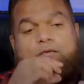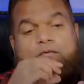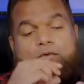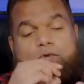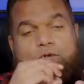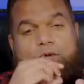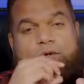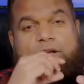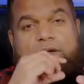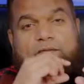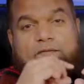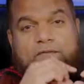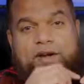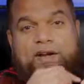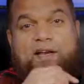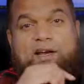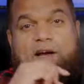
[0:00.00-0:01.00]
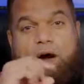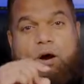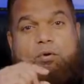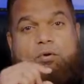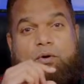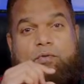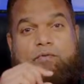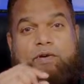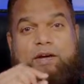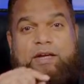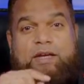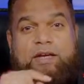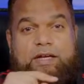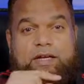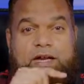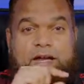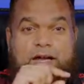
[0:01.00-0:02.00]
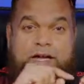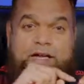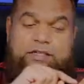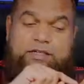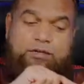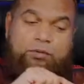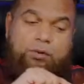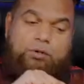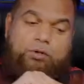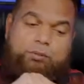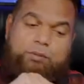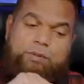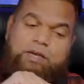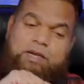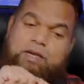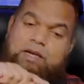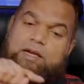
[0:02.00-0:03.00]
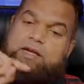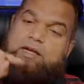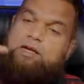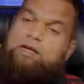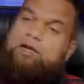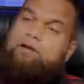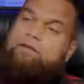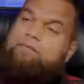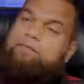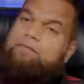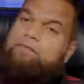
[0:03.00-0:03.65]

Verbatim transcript: वो जो उनकी फेडिंग आउट और फेडिंग इन है इज इट गोइंग टू बी लीनियर कर्व